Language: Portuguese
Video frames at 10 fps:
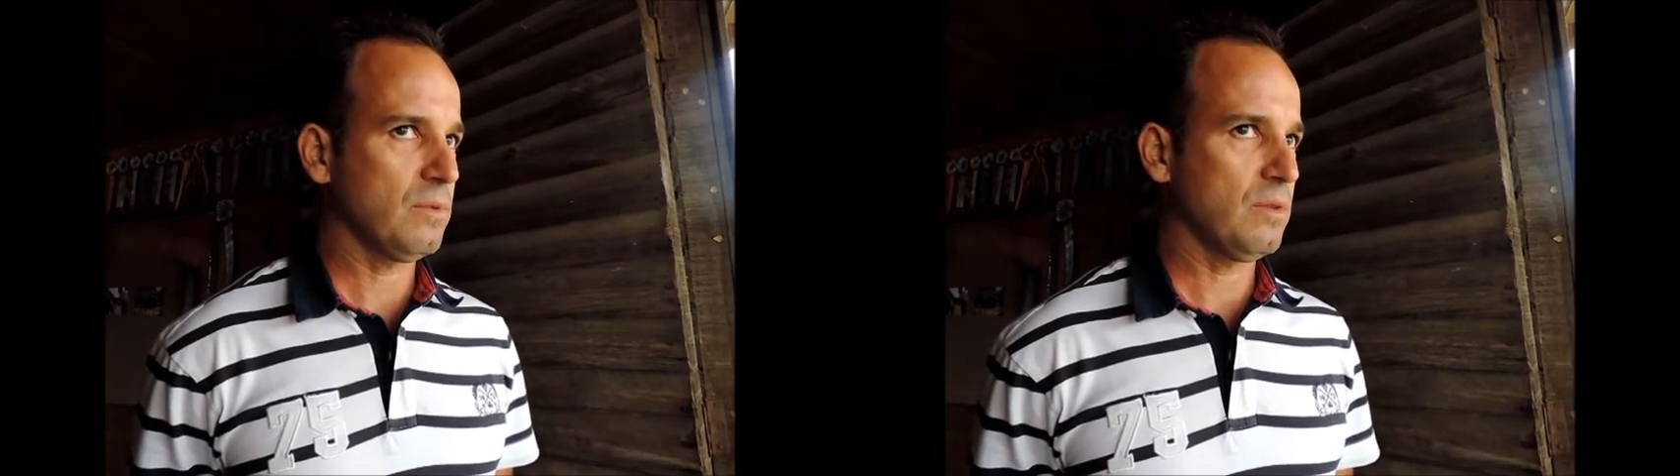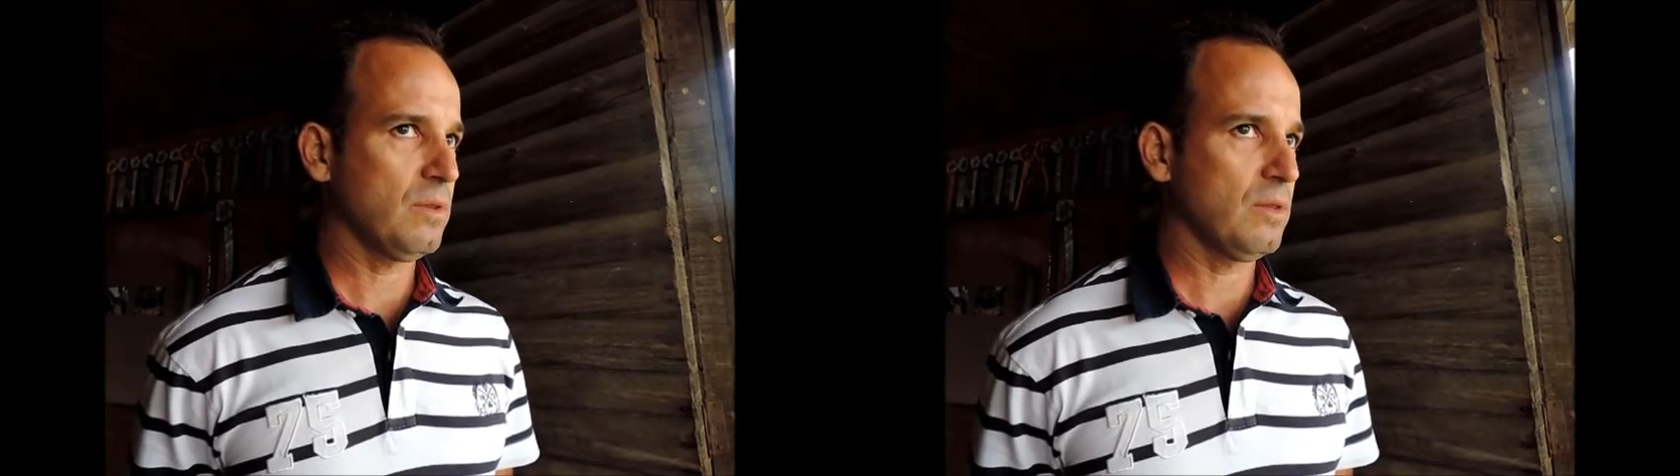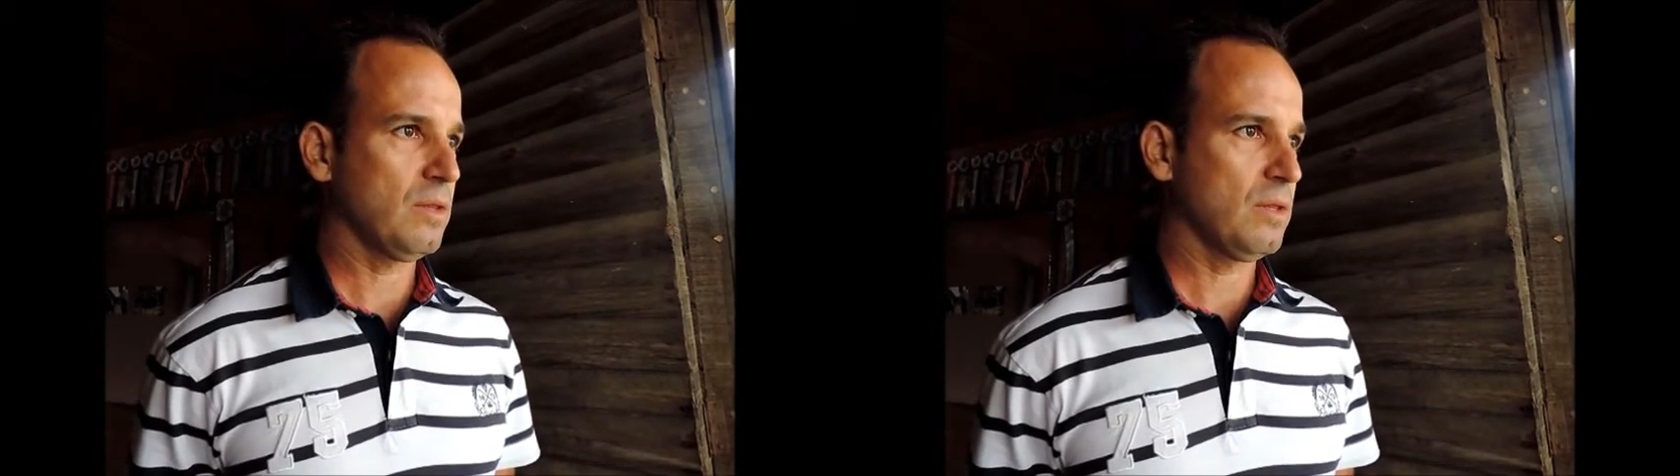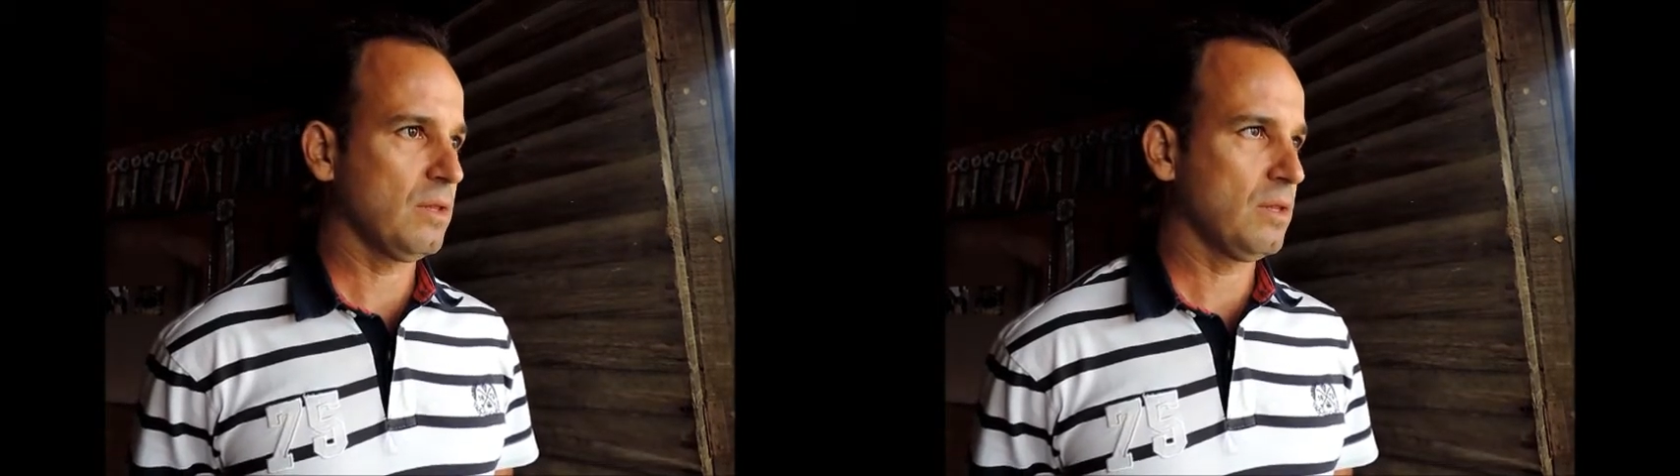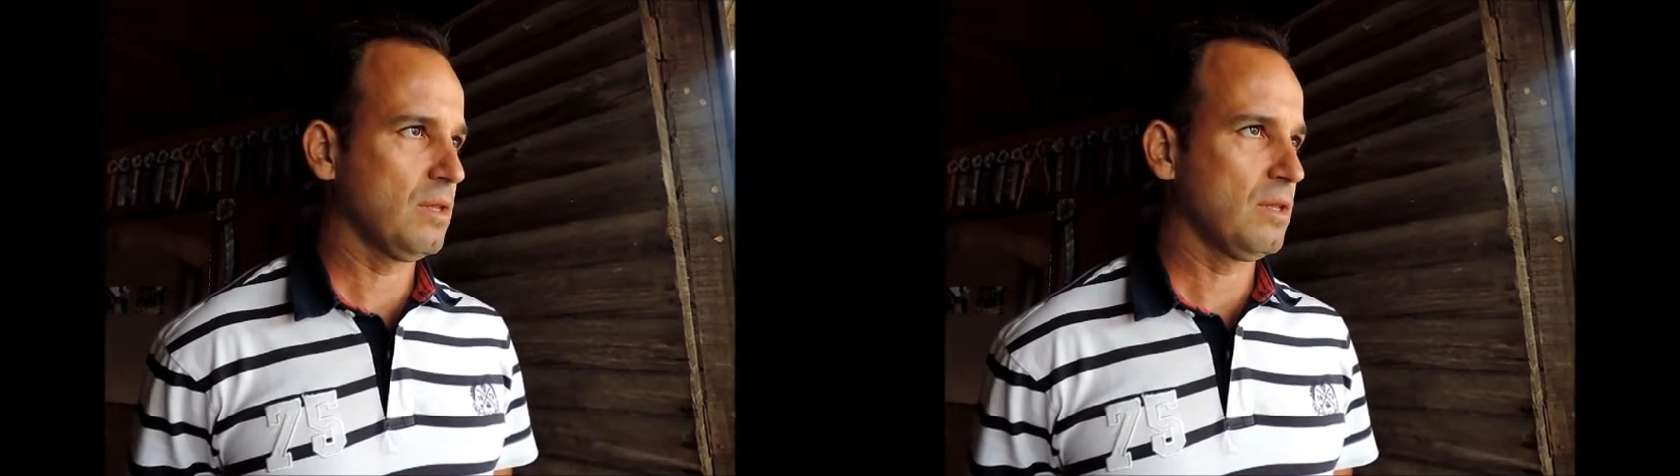o
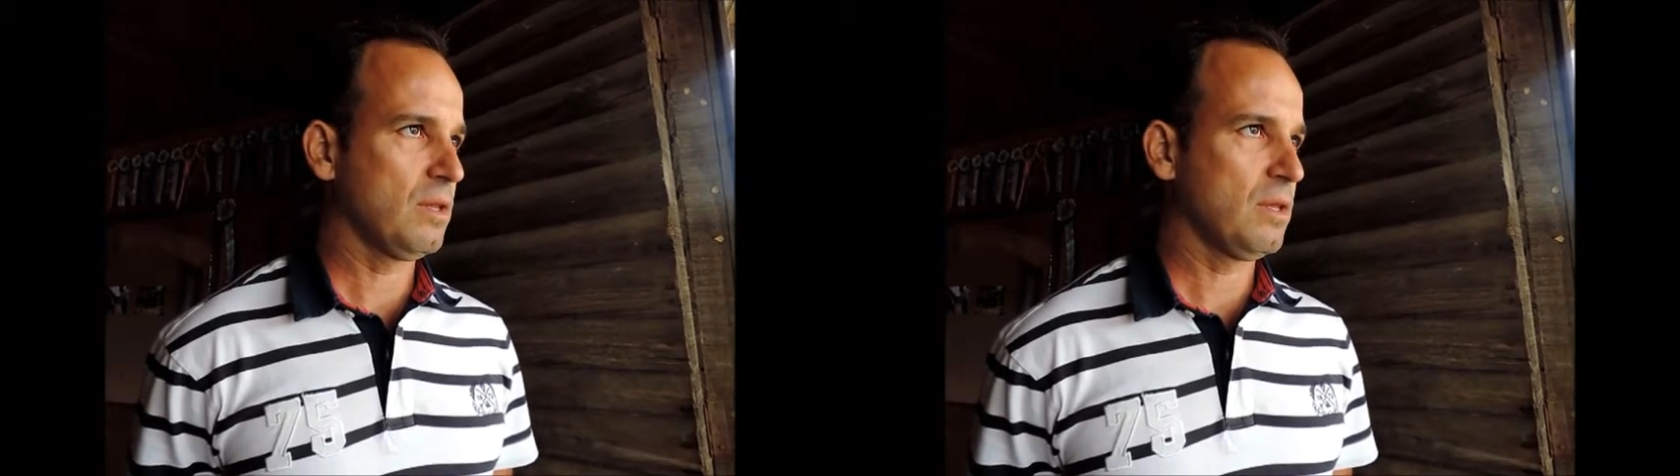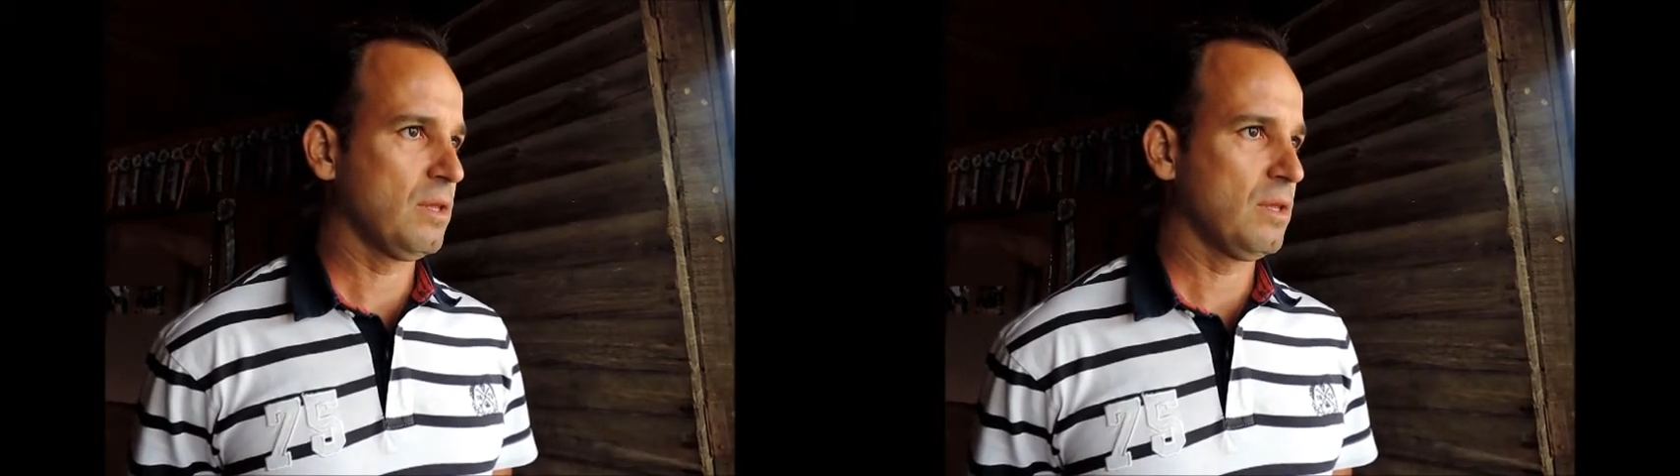cavalo é o cavalo